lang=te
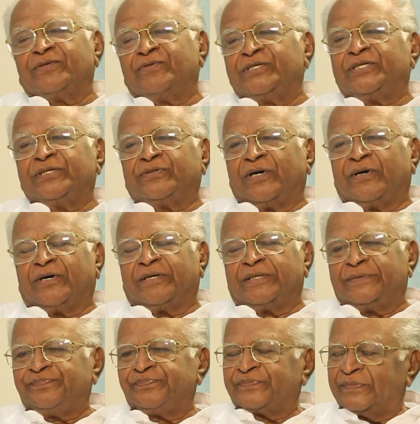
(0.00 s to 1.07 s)
ఆ దృష్టితో
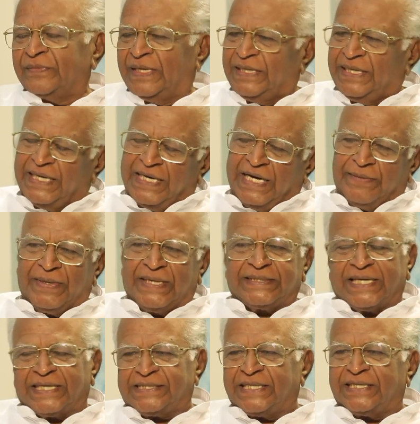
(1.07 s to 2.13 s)
ఈ
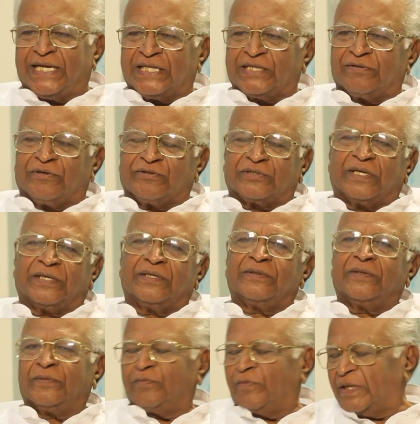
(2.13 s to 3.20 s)
నిబిడితా సిద్ధాంతం అవసరండి
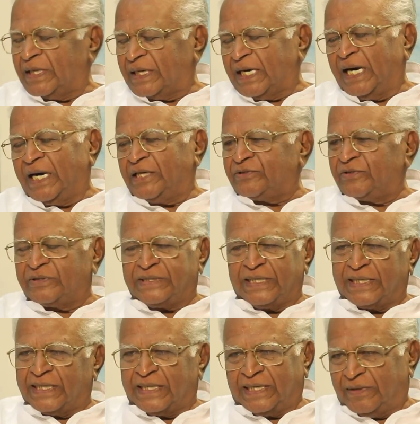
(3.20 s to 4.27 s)
మొన్న కాళేశ్వర
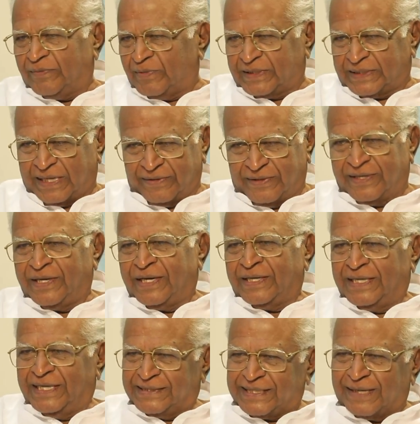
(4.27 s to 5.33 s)
శంకరం గారు మన
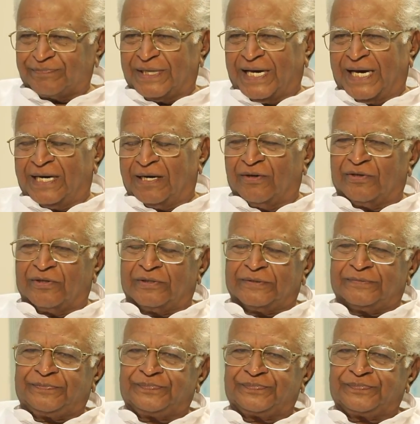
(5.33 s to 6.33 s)
ఈ సప్తాహంలో